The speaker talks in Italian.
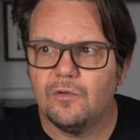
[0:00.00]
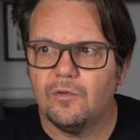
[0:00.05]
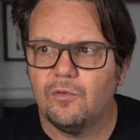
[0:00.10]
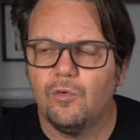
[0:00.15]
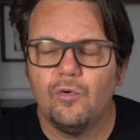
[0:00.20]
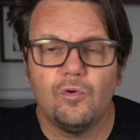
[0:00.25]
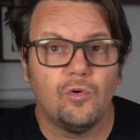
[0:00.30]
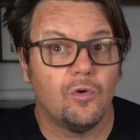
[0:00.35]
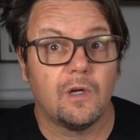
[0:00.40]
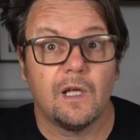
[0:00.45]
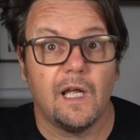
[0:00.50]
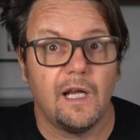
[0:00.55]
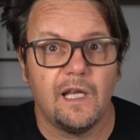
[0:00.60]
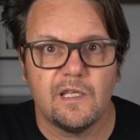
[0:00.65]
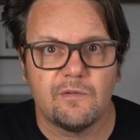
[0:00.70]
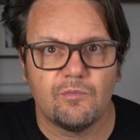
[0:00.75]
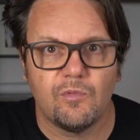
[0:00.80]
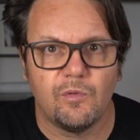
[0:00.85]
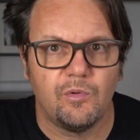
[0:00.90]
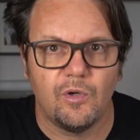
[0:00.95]
un
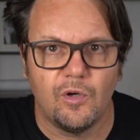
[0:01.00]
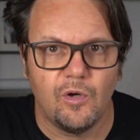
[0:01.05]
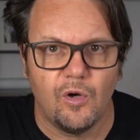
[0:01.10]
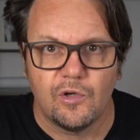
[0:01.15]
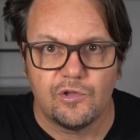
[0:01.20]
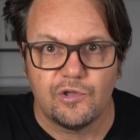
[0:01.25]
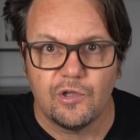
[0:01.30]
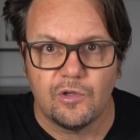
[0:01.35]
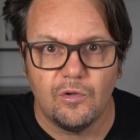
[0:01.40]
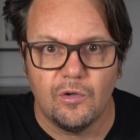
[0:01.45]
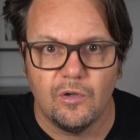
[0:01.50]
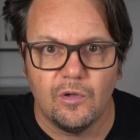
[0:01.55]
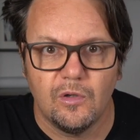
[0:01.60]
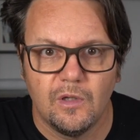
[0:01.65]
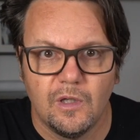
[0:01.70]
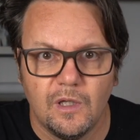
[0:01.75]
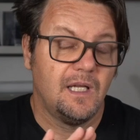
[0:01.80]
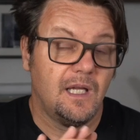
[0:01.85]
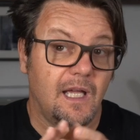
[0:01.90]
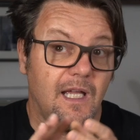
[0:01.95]
organismo biologico.
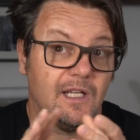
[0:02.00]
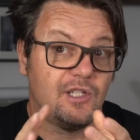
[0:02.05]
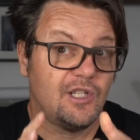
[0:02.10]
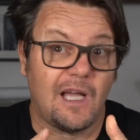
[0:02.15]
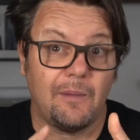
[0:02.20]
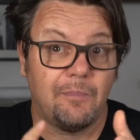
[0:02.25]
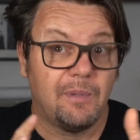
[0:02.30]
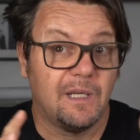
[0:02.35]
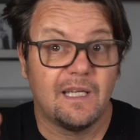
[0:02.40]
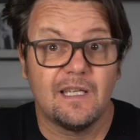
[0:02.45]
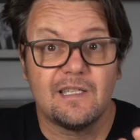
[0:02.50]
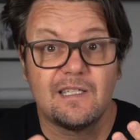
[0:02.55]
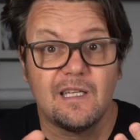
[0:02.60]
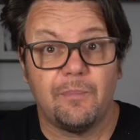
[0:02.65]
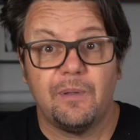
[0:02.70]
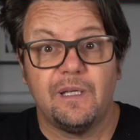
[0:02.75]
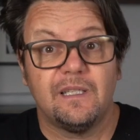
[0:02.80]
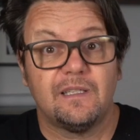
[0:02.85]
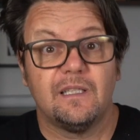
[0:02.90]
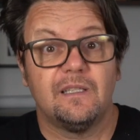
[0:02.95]
E già, perché se
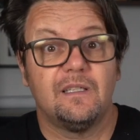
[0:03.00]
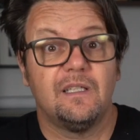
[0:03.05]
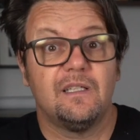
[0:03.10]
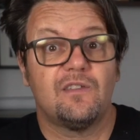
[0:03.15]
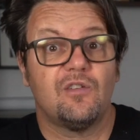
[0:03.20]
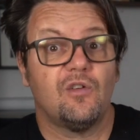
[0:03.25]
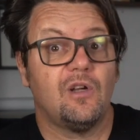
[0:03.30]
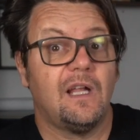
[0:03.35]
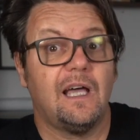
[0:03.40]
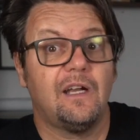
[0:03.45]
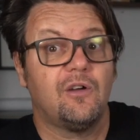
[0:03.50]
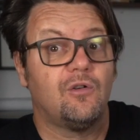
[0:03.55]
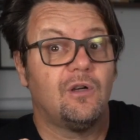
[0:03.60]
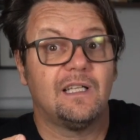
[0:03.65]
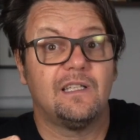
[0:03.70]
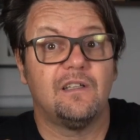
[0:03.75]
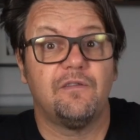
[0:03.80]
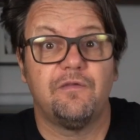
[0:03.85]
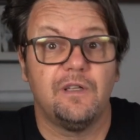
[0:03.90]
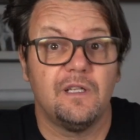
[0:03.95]
aprite il dizionario
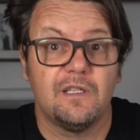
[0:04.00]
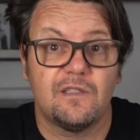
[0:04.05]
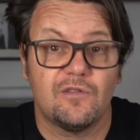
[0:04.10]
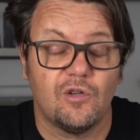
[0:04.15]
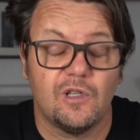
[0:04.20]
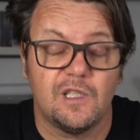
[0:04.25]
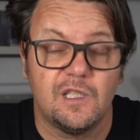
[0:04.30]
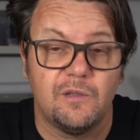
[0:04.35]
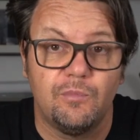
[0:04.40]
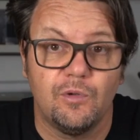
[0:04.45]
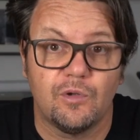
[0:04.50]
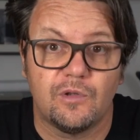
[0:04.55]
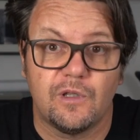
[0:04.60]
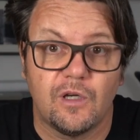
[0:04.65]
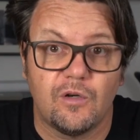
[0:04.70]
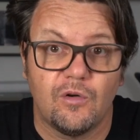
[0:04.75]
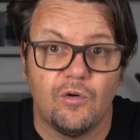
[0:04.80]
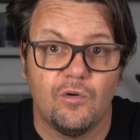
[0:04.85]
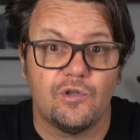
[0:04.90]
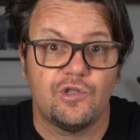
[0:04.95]
la definizione di
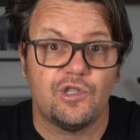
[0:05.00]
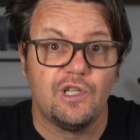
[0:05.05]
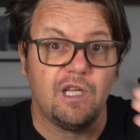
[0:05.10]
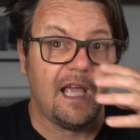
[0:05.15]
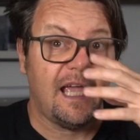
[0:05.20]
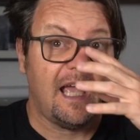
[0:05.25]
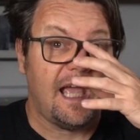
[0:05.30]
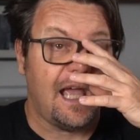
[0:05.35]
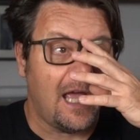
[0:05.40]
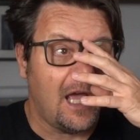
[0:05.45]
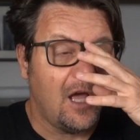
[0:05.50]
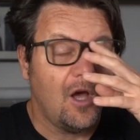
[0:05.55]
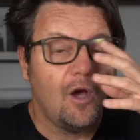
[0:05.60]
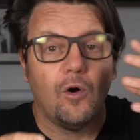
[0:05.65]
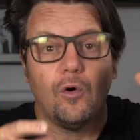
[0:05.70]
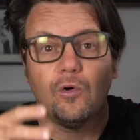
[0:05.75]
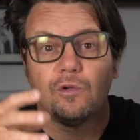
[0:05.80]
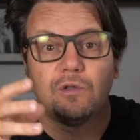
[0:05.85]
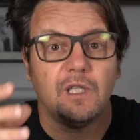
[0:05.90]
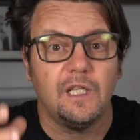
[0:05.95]
biotecnologia è
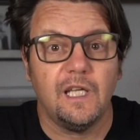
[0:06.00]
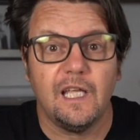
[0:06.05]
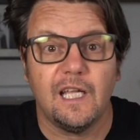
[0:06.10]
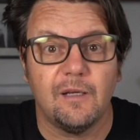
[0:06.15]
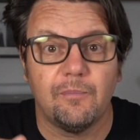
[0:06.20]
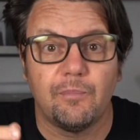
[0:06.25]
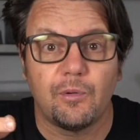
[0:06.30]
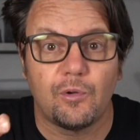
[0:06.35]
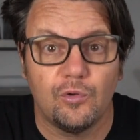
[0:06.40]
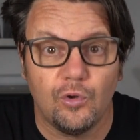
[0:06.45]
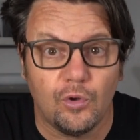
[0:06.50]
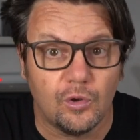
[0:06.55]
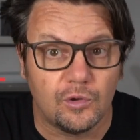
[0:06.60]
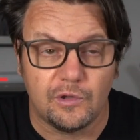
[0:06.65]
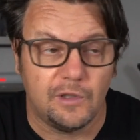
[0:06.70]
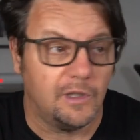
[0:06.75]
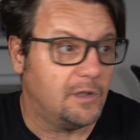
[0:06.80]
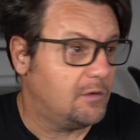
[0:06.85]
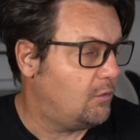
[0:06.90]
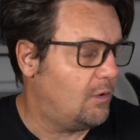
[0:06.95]
ottenere
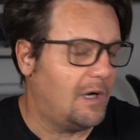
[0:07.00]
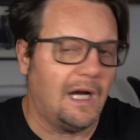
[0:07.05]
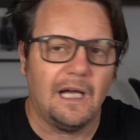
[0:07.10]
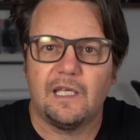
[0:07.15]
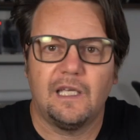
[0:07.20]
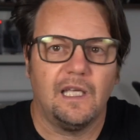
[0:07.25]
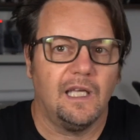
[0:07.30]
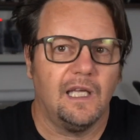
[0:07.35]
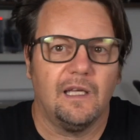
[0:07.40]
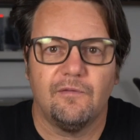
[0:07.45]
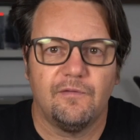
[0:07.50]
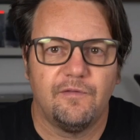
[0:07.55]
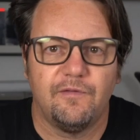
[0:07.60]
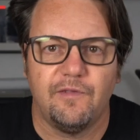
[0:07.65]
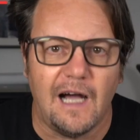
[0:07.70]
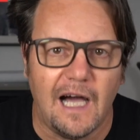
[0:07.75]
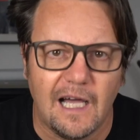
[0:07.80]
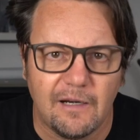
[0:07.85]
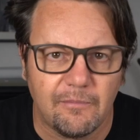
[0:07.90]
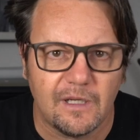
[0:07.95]
prodotti o anche
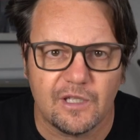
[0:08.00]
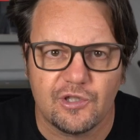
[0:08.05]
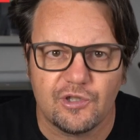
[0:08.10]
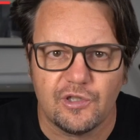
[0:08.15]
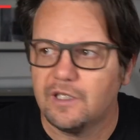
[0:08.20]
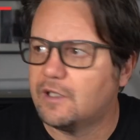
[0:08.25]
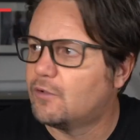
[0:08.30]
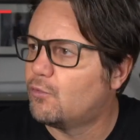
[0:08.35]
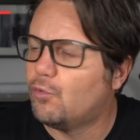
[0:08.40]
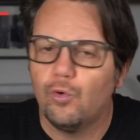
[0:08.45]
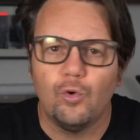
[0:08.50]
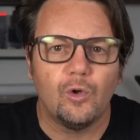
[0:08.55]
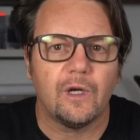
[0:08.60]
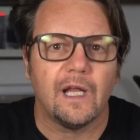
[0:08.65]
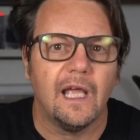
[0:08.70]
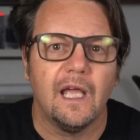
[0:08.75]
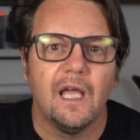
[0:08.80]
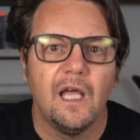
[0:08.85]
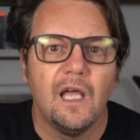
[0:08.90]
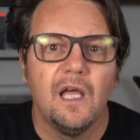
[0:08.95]
farmaci,
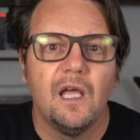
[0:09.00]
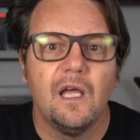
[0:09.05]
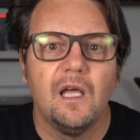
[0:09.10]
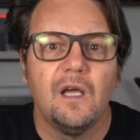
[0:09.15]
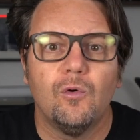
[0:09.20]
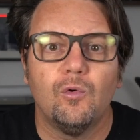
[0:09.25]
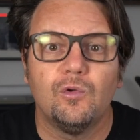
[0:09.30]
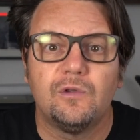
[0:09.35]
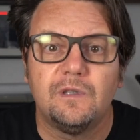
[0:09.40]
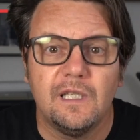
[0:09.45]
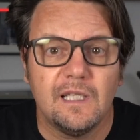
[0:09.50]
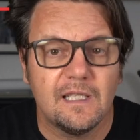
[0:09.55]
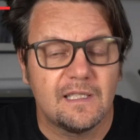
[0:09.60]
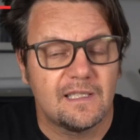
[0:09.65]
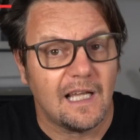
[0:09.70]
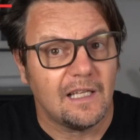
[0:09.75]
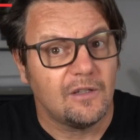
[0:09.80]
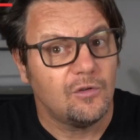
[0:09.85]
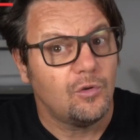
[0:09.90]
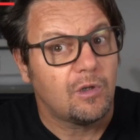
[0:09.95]
cure,
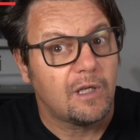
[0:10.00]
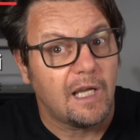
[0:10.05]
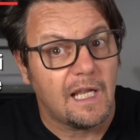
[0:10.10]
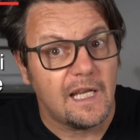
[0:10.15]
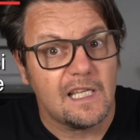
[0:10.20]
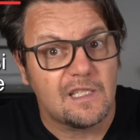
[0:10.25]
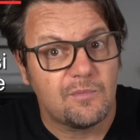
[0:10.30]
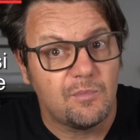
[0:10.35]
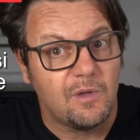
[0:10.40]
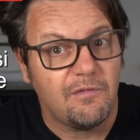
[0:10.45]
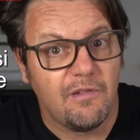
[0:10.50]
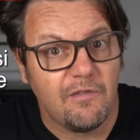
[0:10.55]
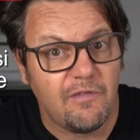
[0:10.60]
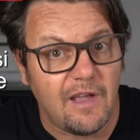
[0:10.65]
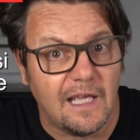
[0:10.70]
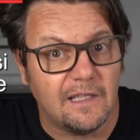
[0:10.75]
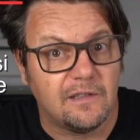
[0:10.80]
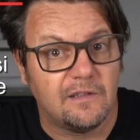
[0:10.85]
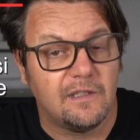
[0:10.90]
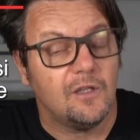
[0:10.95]
utilizzando organismi
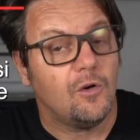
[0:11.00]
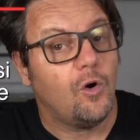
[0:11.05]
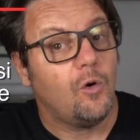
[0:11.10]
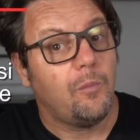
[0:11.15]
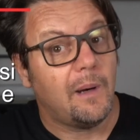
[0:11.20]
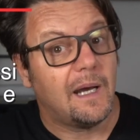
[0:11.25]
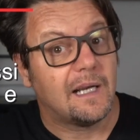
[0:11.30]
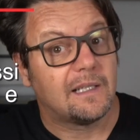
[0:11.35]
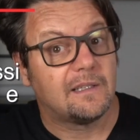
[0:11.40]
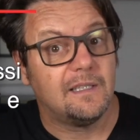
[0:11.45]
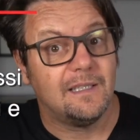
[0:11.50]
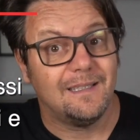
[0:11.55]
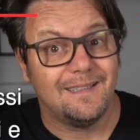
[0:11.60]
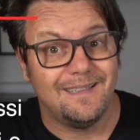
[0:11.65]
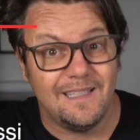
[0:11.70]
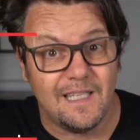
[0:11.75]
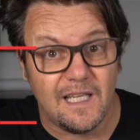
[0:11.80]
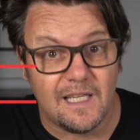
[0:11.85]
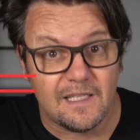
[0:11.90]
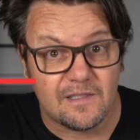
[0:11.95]
viventi o parti
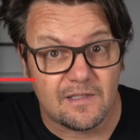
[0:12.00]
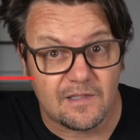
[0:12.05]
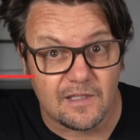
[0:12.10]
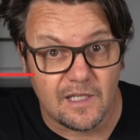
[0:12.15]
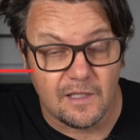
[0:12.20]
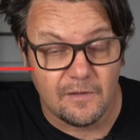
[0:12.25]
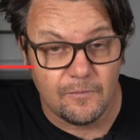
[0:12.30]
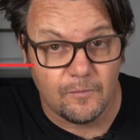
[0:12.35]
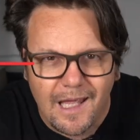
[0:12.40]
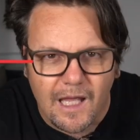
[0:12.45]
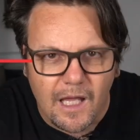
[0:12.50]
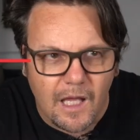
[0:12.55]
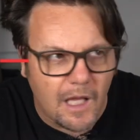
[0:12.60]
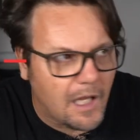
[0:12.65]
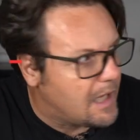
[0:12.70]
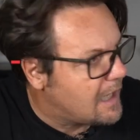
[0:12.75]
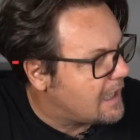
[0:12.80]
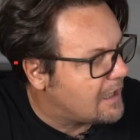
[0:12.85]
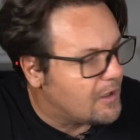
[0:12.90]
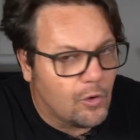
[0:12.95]
di esse.
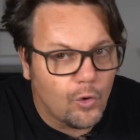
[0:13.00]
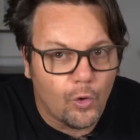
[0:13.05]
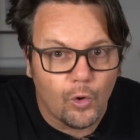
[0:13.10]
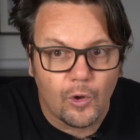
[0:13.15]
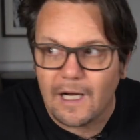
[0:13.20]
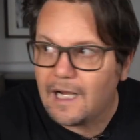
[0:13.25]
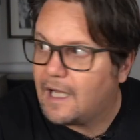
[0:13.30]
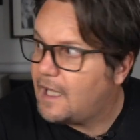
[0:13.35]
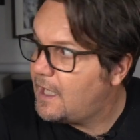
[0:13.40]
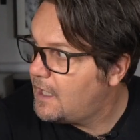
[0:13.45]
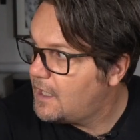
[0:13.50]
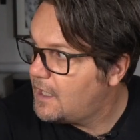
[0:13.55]
E allora,